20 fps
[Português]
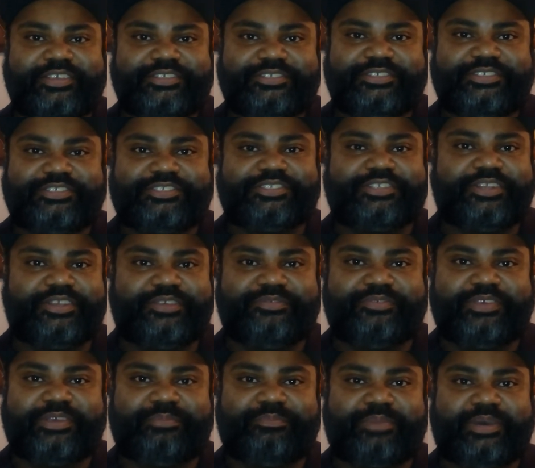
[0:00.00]
se
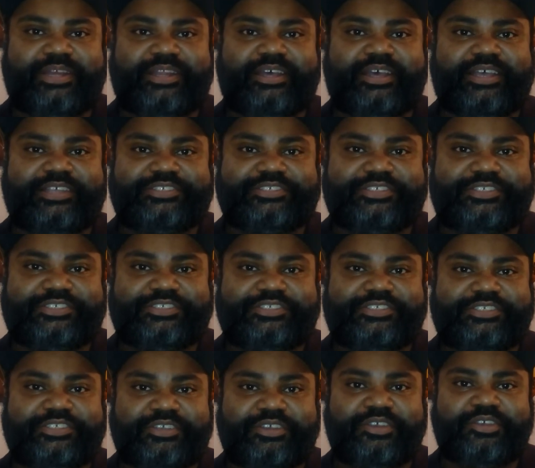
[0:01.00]
inscrever para
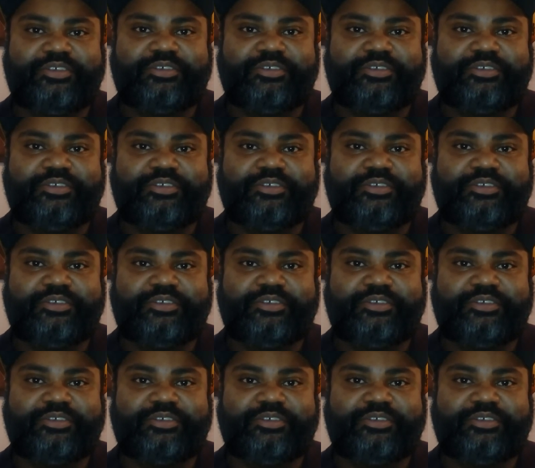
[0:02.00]
assistir